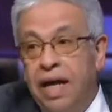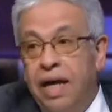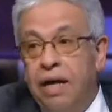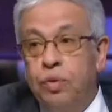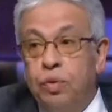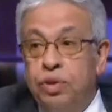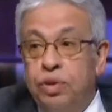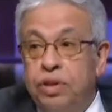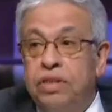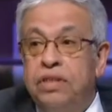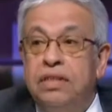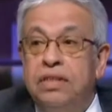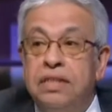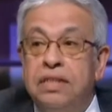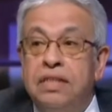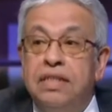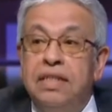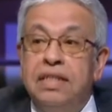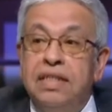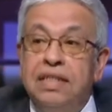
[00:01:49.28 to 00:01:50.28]
الروسي
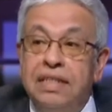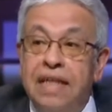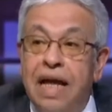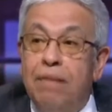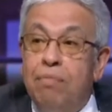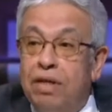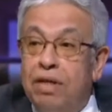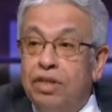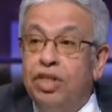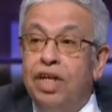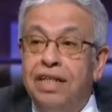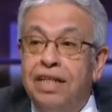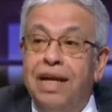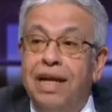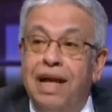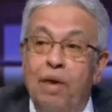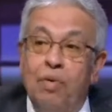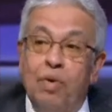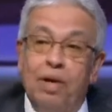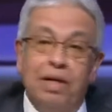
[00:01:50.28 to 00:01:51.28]
ده المشهد
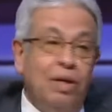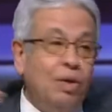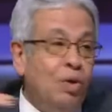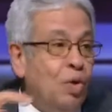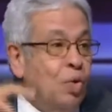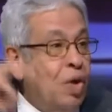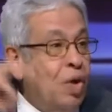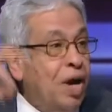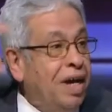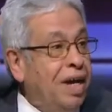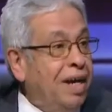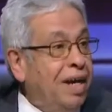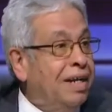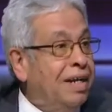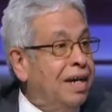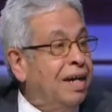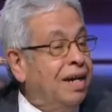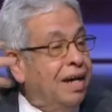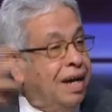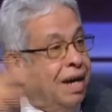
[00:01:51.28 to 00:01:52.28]
الاول اللي هو
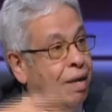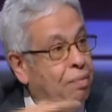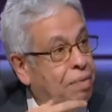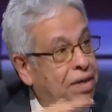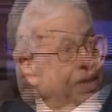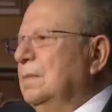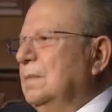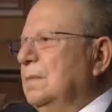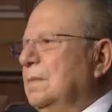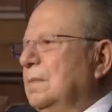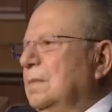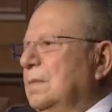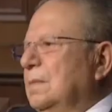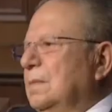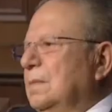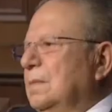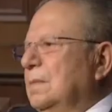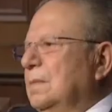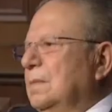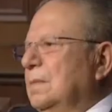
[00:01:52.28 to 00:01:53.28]
احنا عملناه
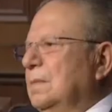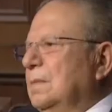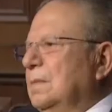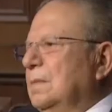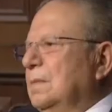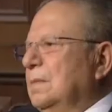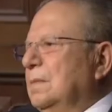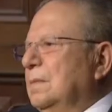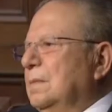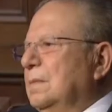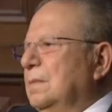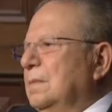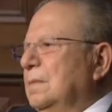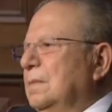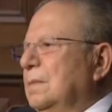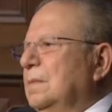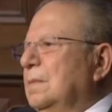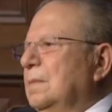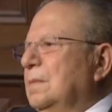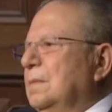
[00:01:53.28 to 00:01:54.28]
على حلقتين لو
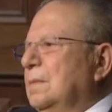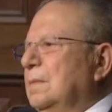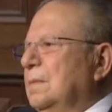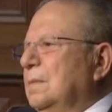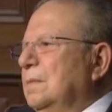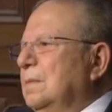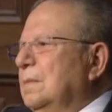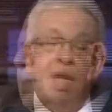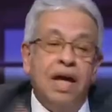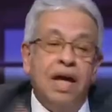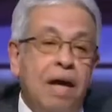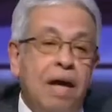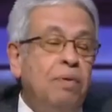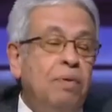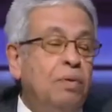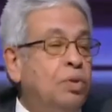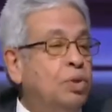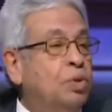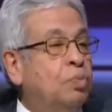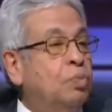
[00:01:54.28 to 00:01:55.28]
تذكروا صحيح.
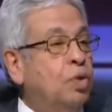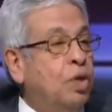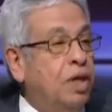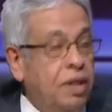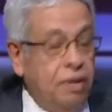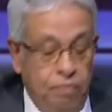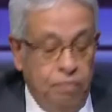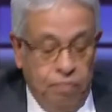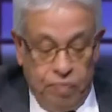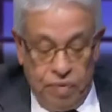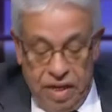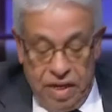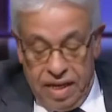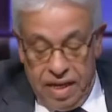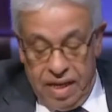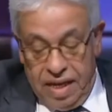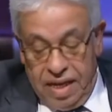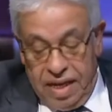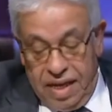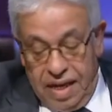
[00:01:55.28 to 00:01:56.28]
قبل أسبوعين
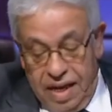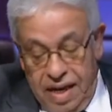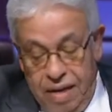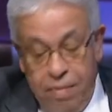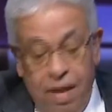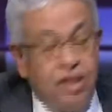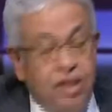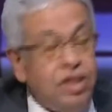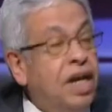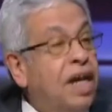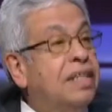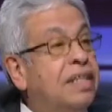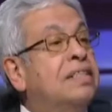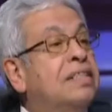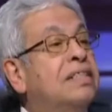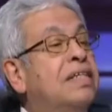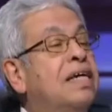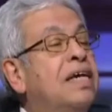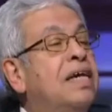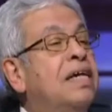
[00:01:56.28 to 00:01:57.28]
المشهد
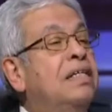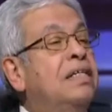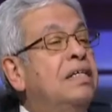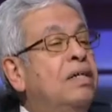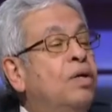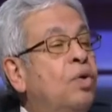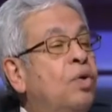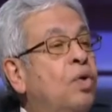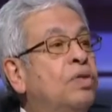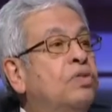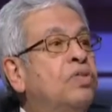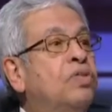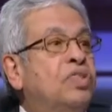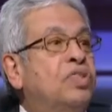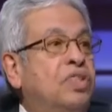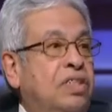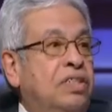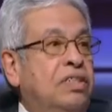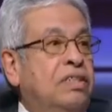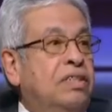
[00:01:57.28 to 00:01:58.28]
الثاني هو
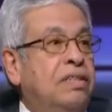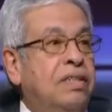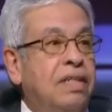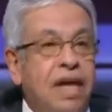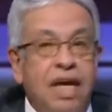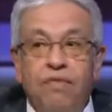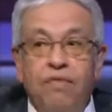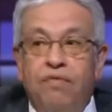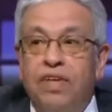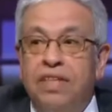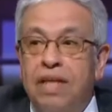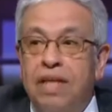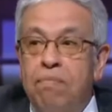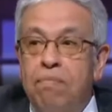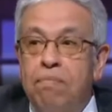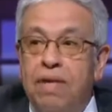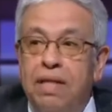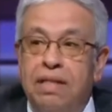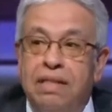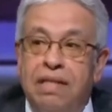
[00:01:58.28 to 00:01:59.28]
التصعيد كيف
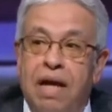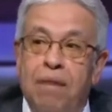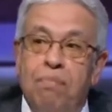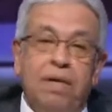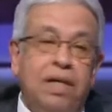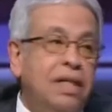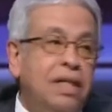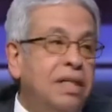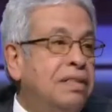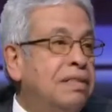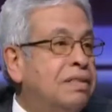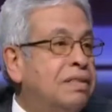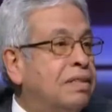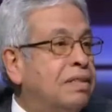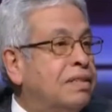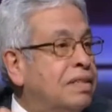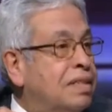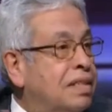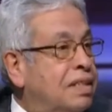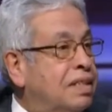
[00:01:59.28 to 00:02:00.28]
تمت عملية
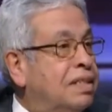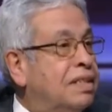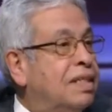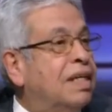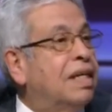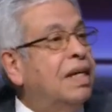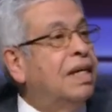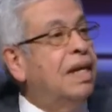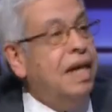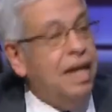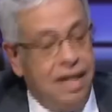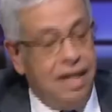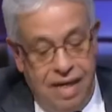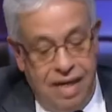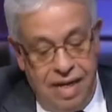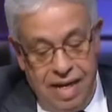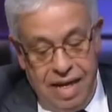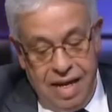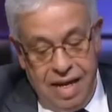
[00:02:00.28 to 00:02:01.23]
التصعيد خلال